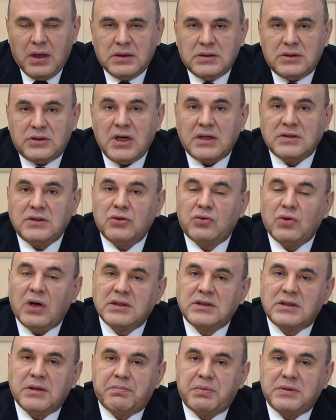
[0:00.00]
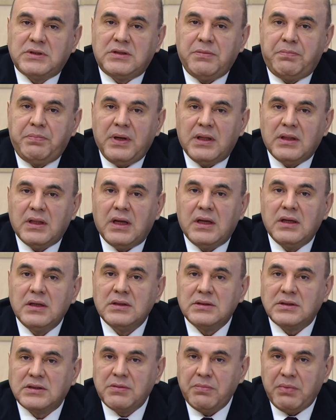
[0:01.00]
Сейчас ситуация постепенно
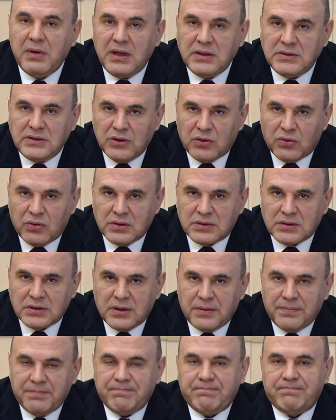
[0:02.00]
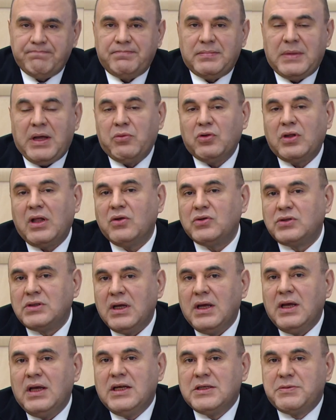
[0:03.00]
стабилизируется. Нам удалось
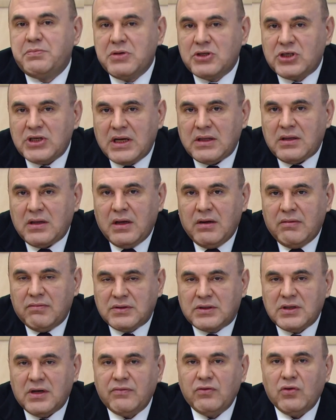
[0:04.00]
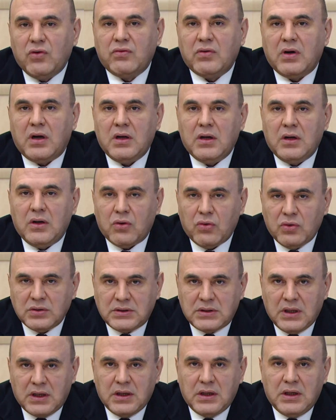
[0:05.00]
избежать взрывного
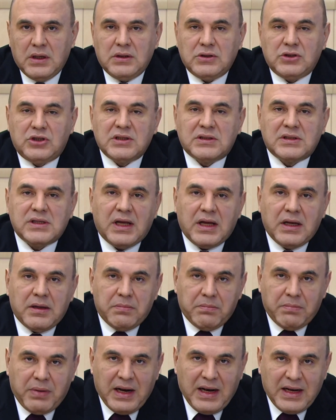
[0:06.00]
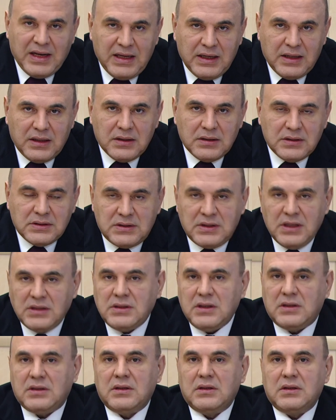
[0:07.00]
роста числа больных,
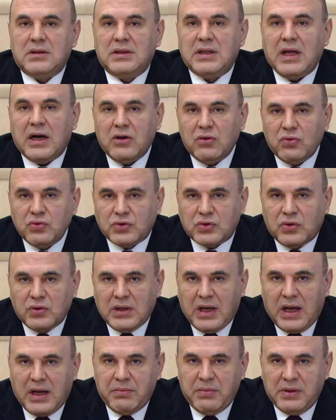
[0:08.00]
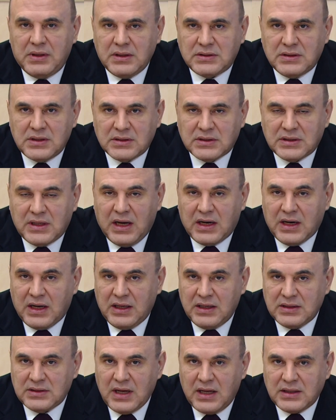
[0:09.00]
снизить нагрузку на медицинские
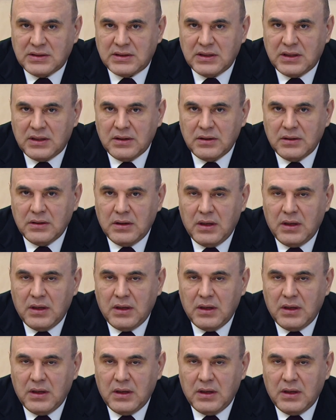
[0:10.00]
организации.